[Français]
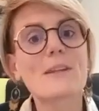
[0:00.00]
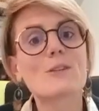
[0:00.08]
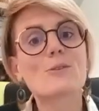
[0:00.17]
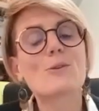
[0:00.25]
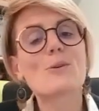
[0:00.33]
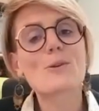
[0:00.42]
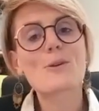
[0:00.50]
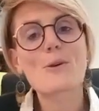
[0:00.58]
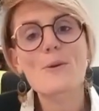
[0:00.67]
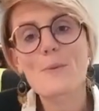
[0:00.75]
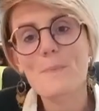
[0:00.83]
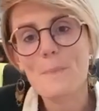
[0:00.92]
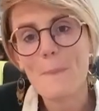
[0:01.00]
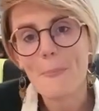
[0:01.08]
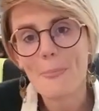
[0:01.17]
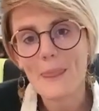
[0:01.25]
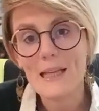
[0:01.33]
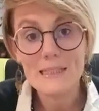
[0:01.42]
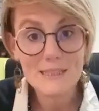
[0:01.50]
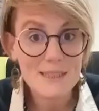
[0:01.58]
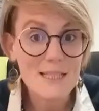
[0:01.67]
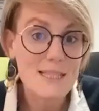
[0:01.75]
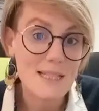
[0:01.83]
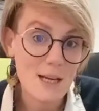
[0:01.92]
Donc, euh,
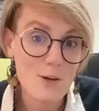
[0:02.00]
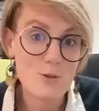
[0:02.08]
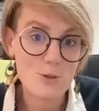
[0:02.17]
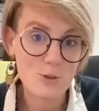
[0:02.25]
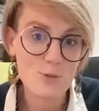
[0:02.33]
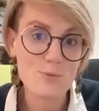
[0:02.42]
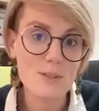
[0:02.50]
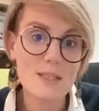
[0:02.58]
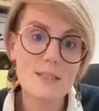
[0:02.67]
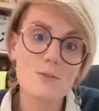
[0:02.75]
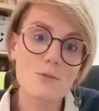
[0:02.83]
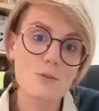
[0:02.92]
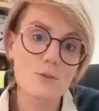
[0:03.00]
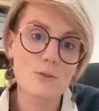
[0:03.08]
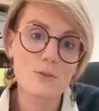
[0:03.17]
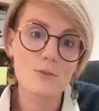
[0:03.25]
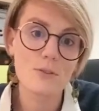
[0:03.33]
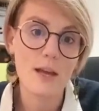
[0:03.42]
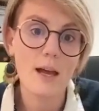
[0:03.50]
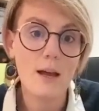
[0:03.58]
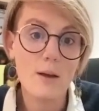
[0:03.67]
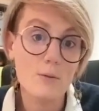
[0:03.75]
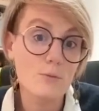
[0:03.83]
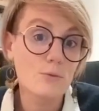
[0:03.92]
l'idée, c'est là aujourd'hui de, faire
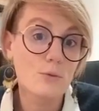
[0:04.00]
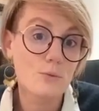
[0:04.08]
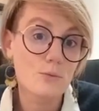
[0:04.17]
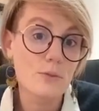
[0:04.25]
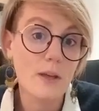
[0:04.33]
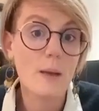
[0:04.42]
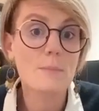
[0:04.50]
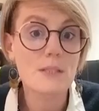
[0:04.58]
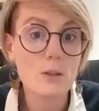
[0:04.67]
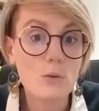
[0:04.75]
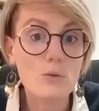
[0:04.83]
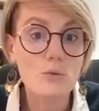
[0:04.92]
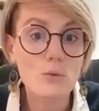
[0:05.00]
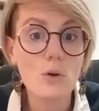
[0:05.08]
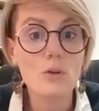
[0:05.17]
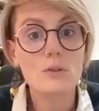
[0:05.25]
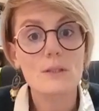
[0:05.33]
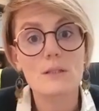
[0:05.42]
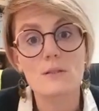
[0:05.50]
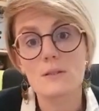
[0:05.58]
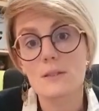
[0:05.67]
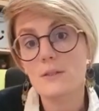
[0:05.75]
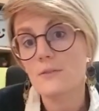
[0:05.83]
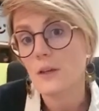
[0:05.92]
un, de vous faire un petit retour des
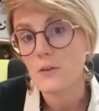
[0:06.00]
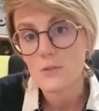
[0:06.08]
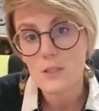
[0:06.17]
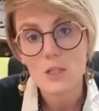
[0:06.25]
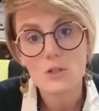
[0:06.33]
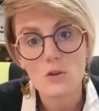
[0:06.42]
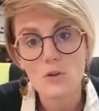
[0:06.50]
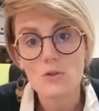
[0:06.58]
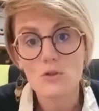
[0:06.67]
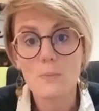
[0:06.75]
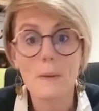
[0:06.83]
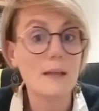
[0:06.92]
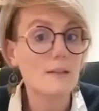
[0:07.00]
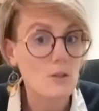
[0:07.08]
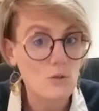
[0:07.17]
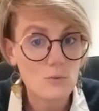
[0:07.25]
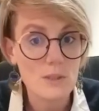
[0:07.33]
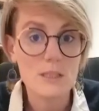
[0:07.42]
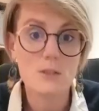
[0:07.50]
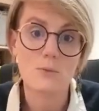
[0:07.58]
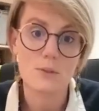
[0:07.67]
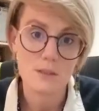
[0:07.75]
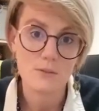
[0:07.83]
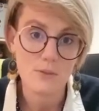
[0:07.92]
différents échanges, partage d'outils qui ont
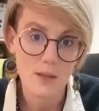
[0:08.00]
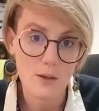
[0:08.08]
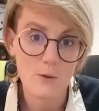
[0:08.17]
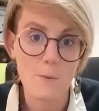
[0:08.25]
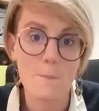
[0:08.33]
été faits